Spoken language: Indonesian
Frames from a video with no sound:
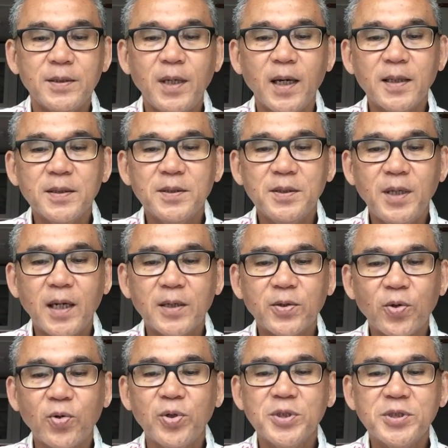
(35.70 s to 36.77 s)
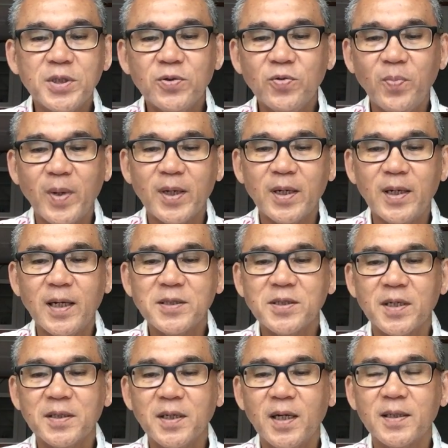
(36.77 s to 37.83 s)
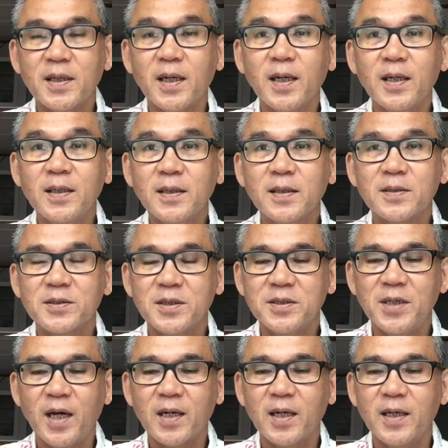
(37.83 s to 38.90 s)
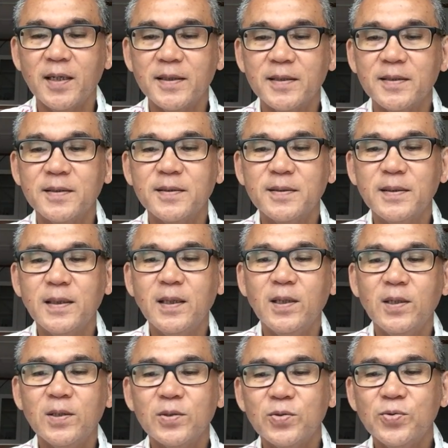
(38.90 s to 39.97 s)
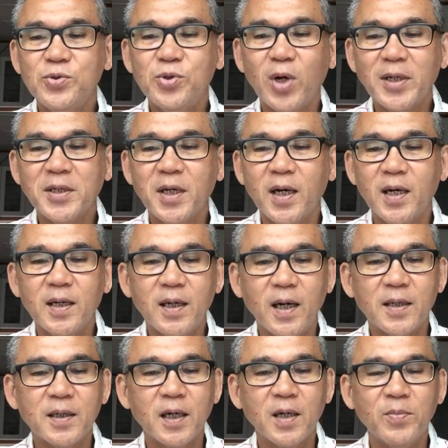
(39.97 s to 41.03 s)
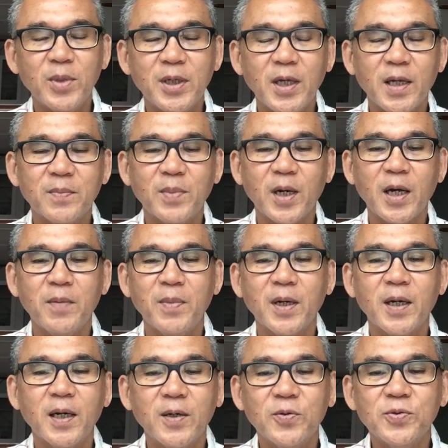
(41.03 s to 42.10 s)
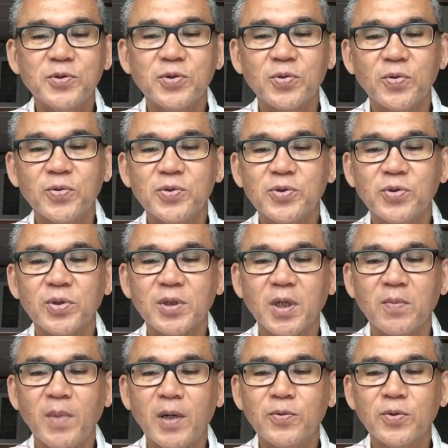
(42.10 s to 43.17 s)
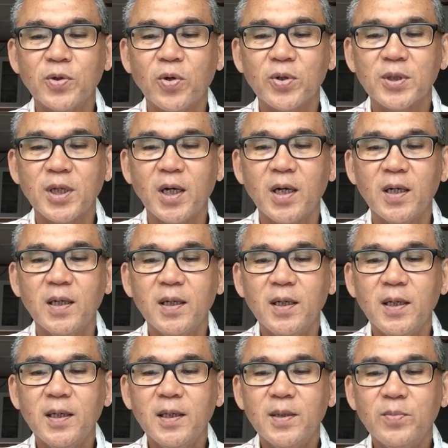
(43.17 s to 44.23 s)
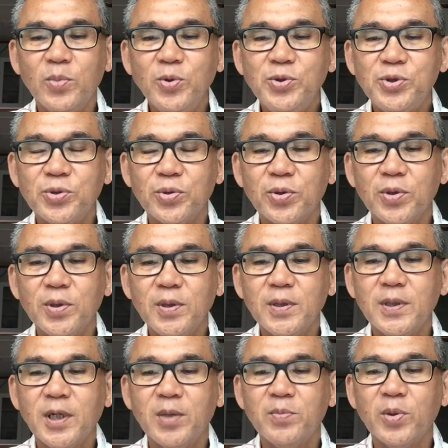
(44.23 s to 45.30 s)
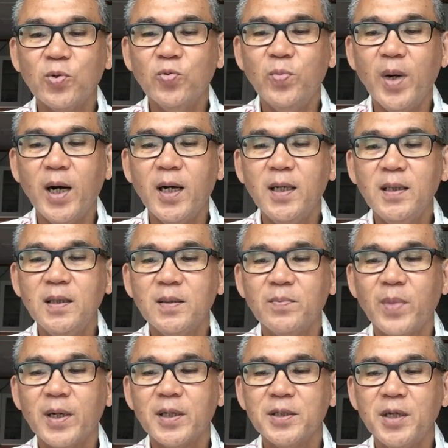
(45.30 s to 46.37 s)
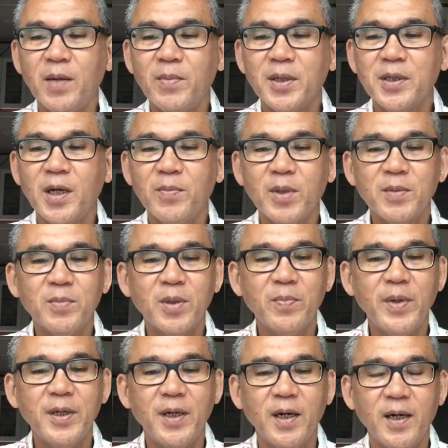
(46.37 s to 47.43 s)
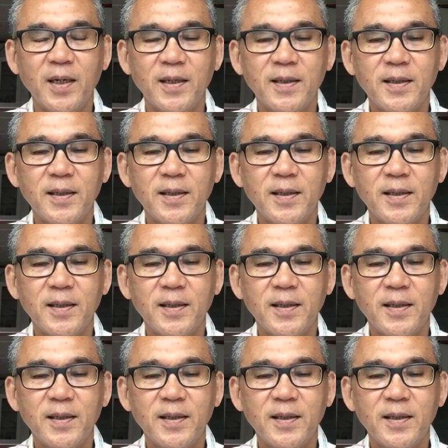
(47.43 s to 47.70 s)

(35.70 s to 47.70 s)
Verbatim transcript: yang diakronis itu pada dasarnya adalah kesejarahan. Tujuannya adalah melihat bagaimana unsur-unsur terbangun kota muncul dan berubah pada zaman-zaman berbeda.